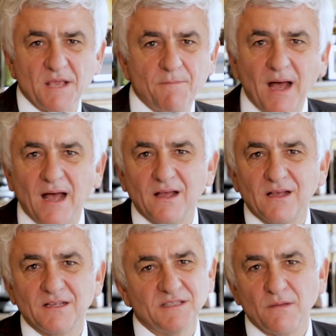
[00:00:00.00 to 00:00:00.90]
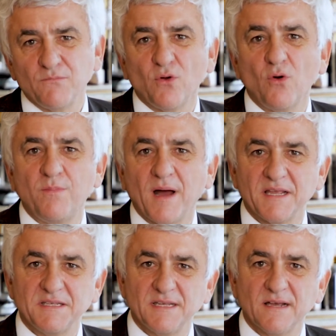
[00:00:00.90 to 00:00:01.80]
n'est pas d'un bureau
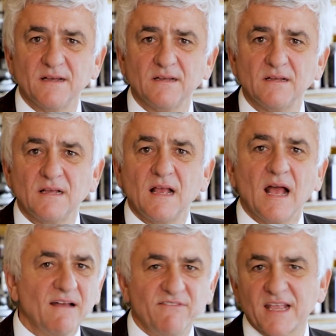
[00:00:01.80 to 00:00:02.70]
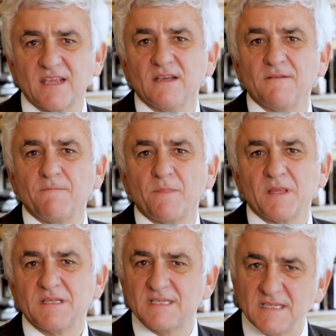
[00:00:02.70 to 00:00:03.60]
parisien avec
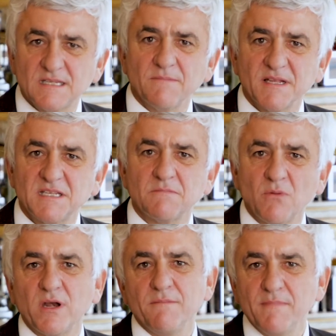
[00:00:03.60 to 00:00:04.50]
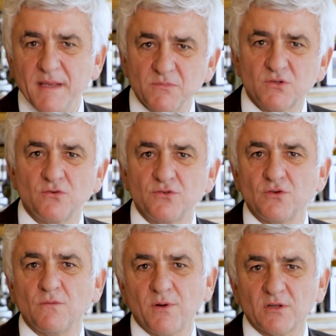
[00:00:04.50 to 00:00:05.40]
systématiquement les mêmes
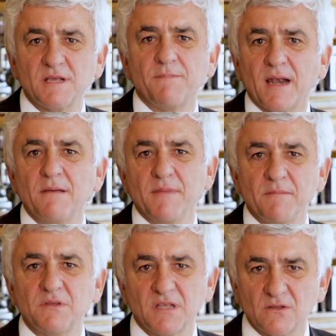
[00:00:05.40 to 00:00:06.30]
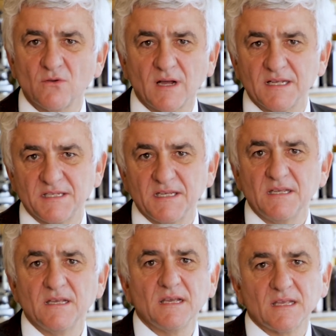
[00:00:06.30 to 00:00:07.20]
solutions portées par la même
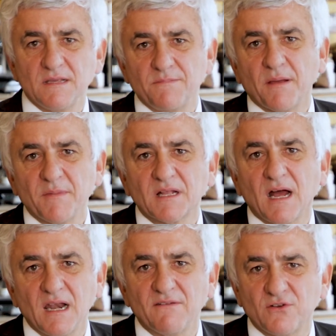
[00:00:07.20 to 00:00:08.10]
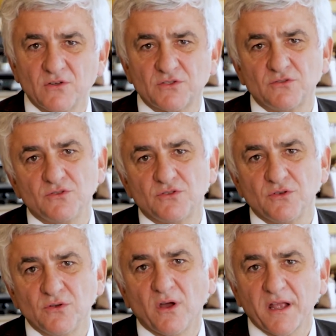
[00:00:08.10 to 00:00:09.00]
technocratie qui permettra à la France de
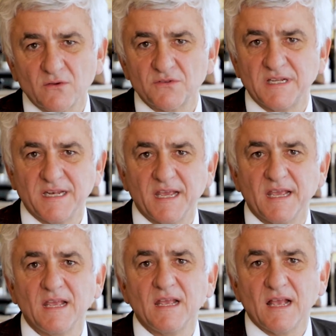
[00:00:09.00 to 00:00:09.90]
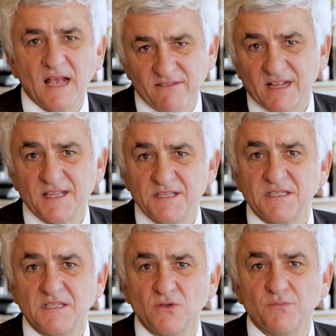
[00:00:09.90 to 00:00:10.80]
se réconcilier avec la
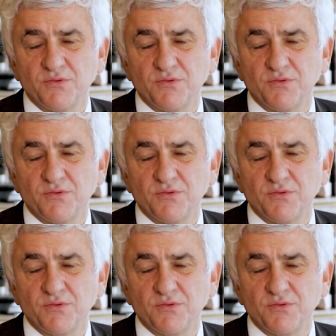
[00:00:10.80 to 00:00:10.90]
décision